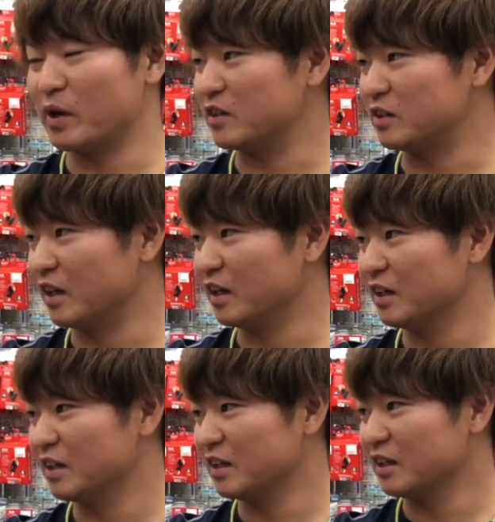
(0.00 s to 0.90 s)
なくて
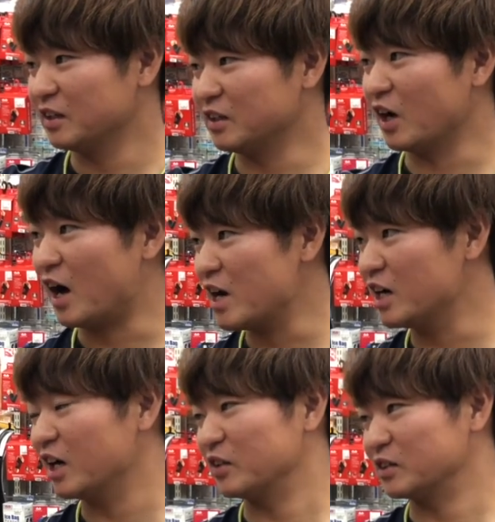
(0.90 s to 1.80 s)
でなんか入れ
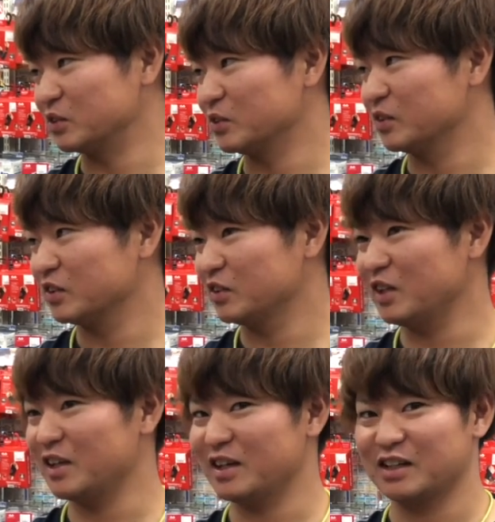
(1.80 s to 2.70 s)
なかったんですよ
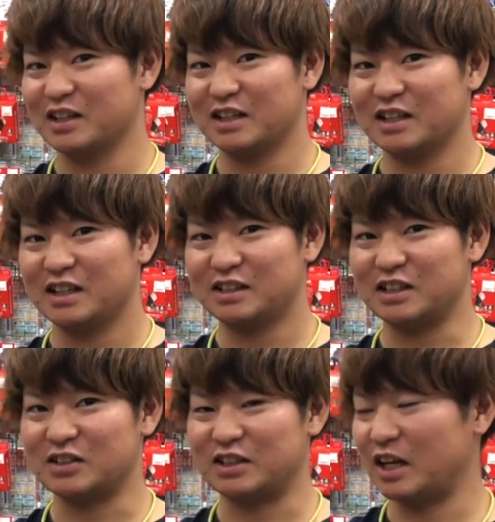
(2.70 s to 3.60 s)
で施
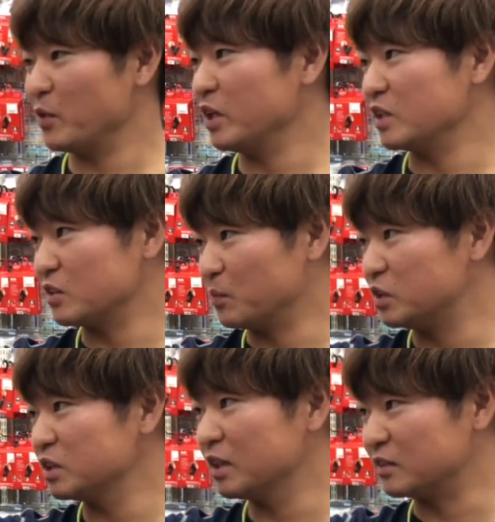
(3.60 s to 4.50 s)
設に誰もいないんですよ無
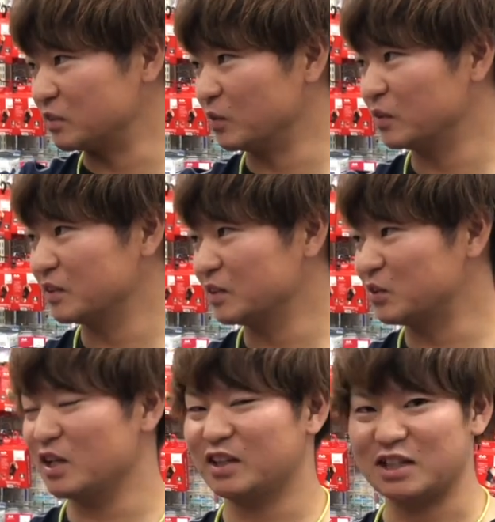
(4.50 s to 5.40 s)
人なんですよそ
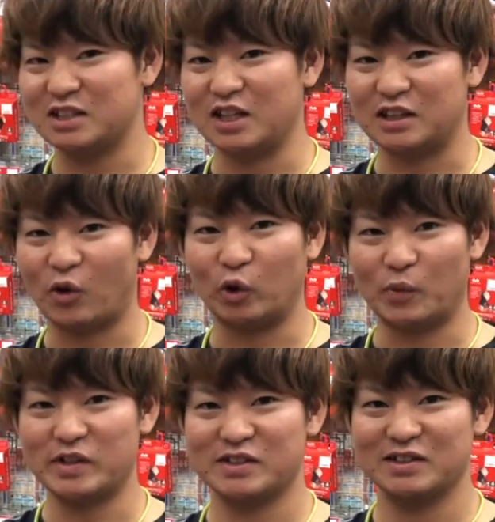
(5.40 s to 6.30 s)
れに対して言った言葉
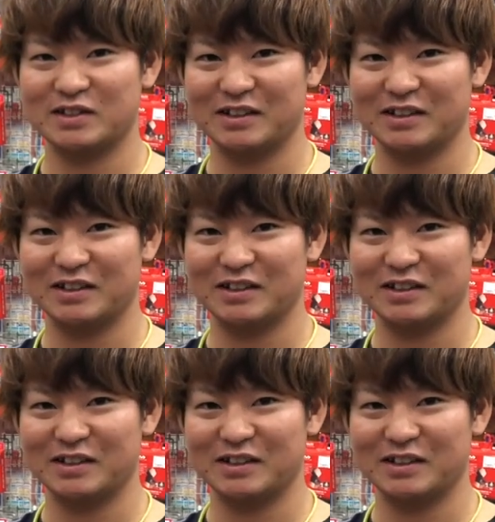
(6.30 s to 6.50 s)
です